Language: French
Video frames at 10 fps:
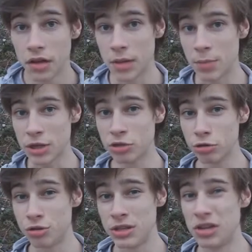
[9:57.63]
Et perso,
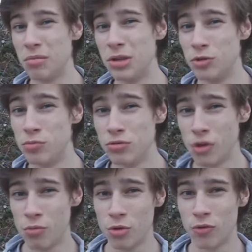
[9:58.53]
je suis désormais de plus
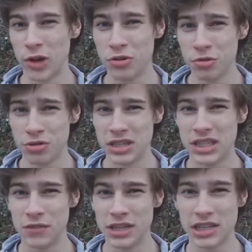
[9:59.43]
en plus convaincu que des
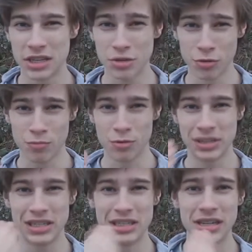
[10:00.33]
civilisations ont pu
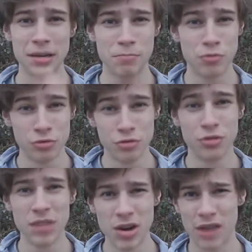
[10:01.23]
exister plus de
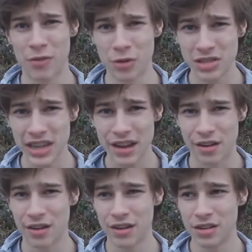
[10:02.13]
2000 ans avant notre ère,